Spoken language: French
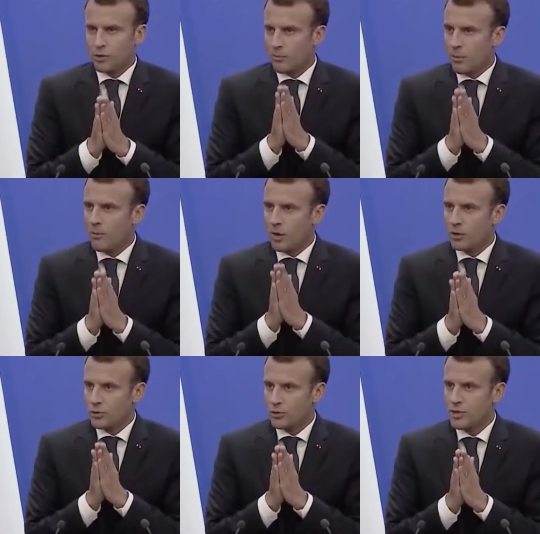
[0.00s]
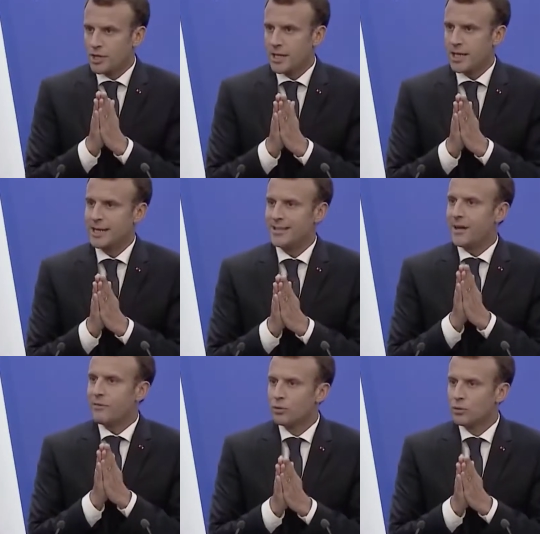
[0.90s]
pour moi, le sujet, il est
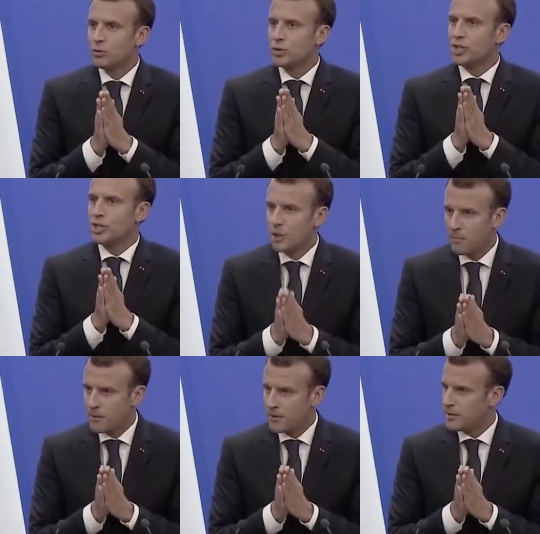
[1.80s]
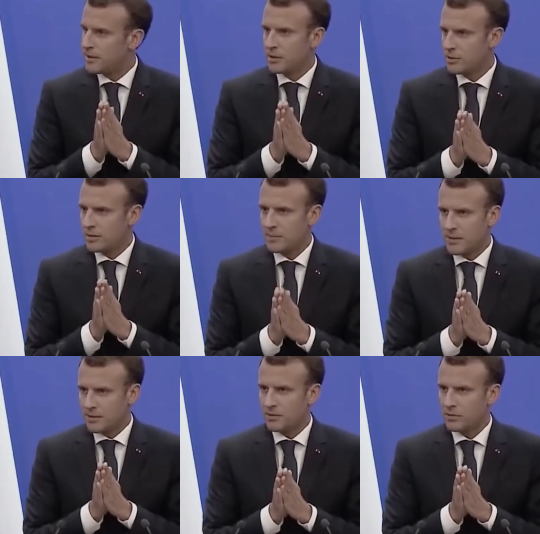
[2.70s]
avant tout géopolitique et de
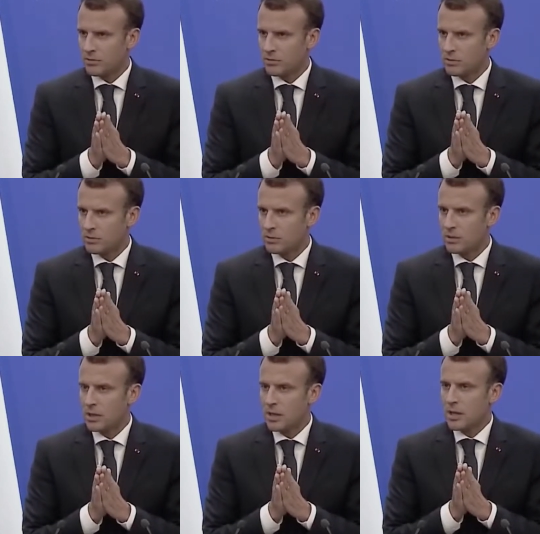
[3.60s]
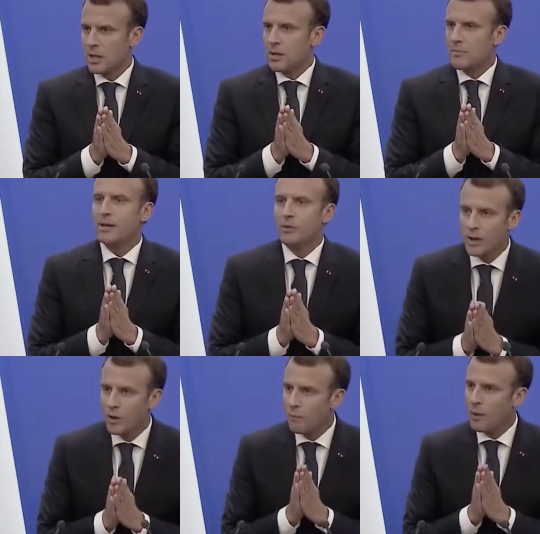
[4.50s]
stabilisation. Mais nous
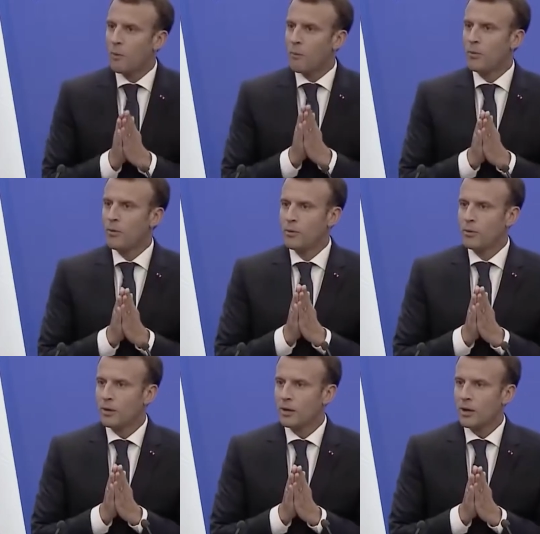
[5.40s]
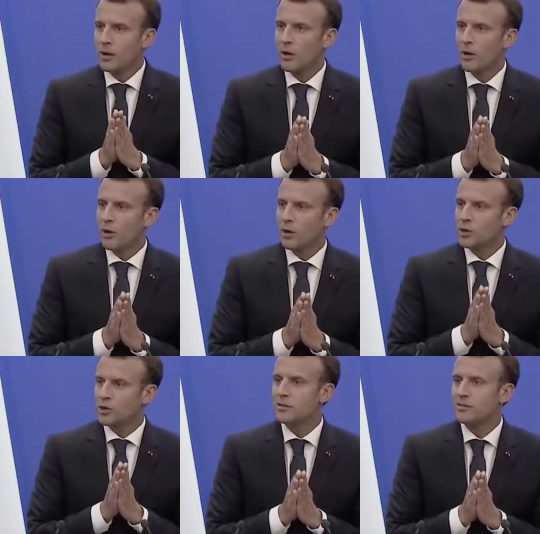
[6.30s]
n'allons pas non plus
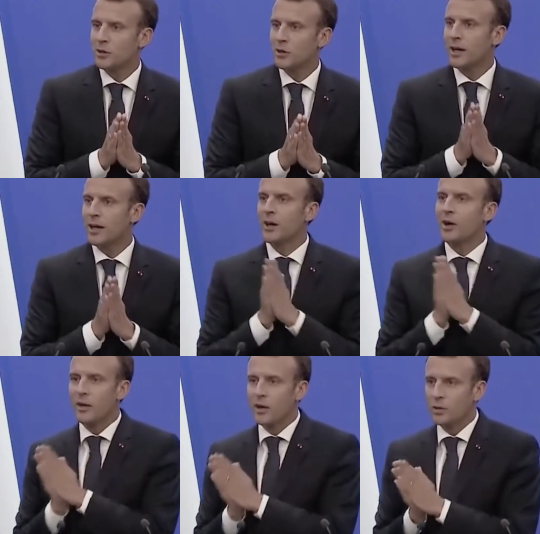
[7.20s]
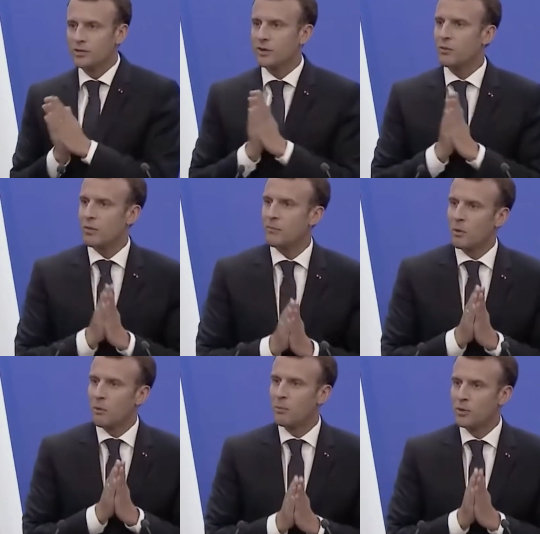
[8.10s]
choisir entre un camp et l'autre. On ne va pas
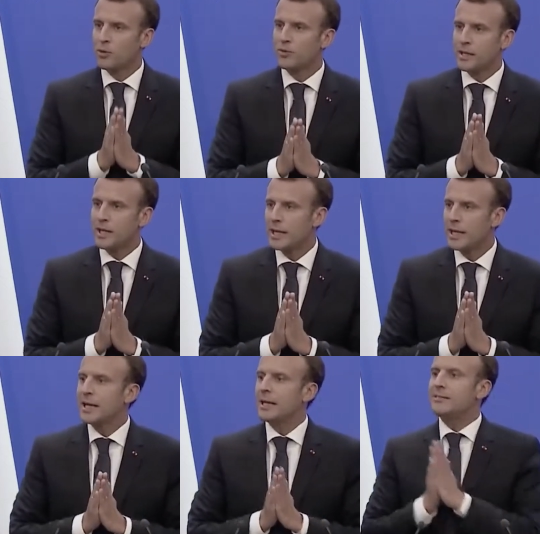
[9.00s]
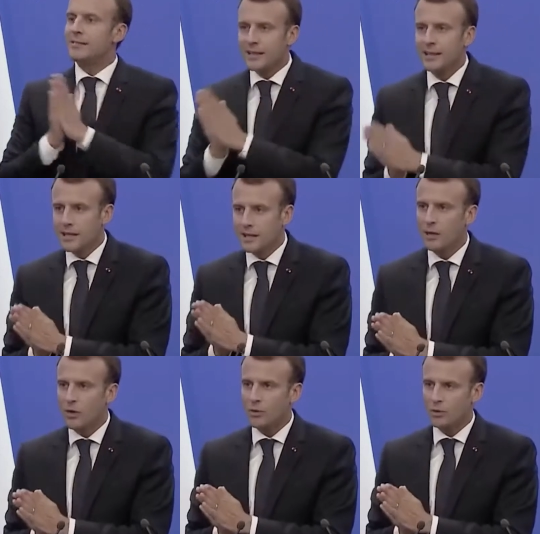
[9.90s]
non plus devenir les alliés de
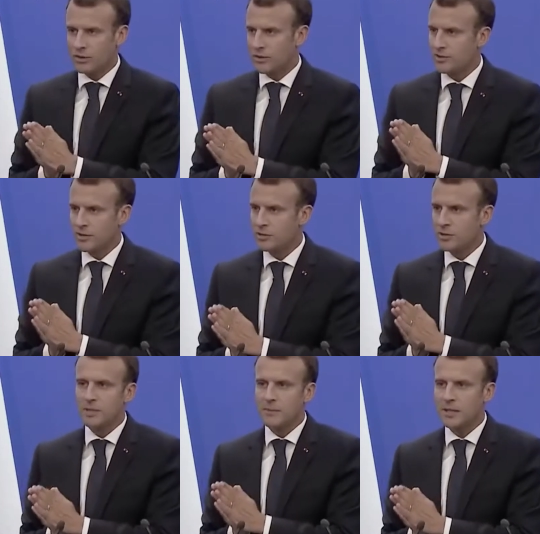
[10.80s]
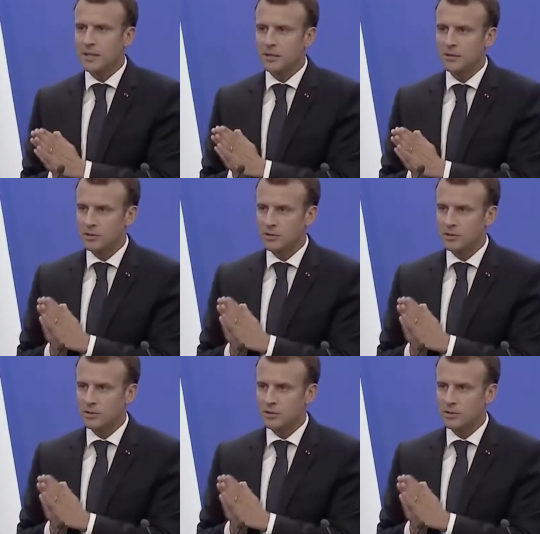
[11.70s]
l'Iran contre les États-Unis d'Amérique.